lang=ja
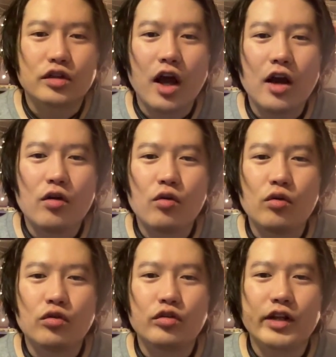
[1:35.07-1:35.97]
単
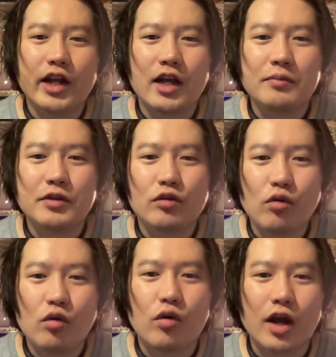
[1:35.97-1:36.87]
語の並び
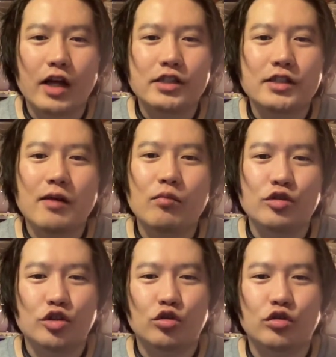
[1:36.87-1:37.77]
の頭
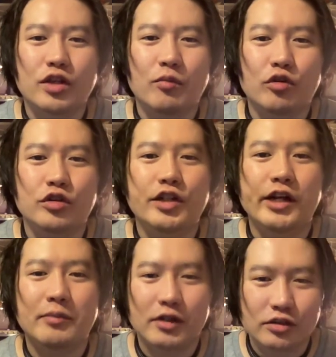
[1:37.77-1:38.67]
文字を取ったものにな
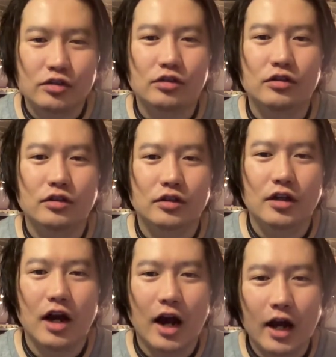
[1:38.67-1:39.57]
ります。
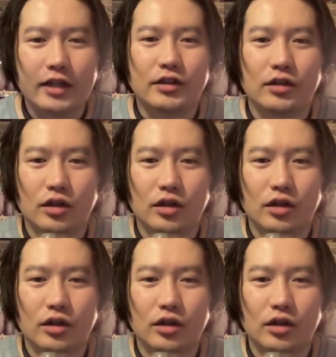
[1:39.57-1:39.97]
はい。